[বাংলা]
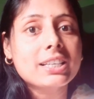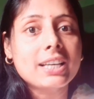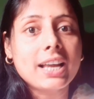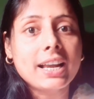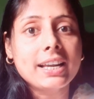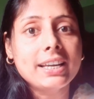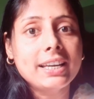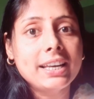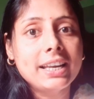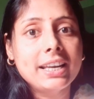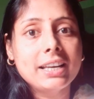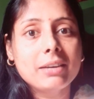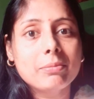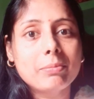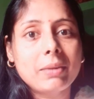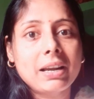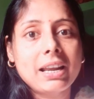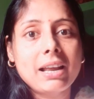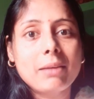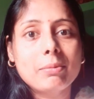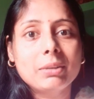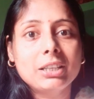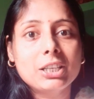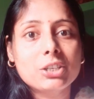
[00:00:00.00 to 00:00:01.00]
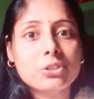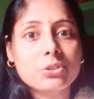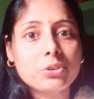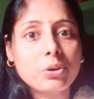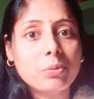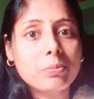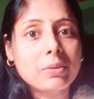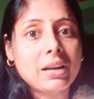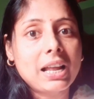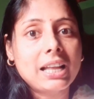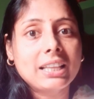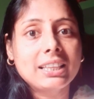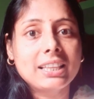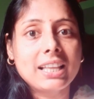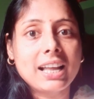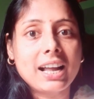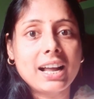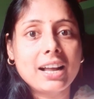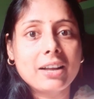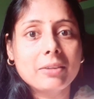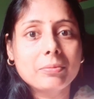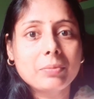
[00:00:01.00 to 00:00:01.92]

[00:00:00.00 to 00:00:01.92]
স্যান্ডি মানে আমাদের সোমনাথ দা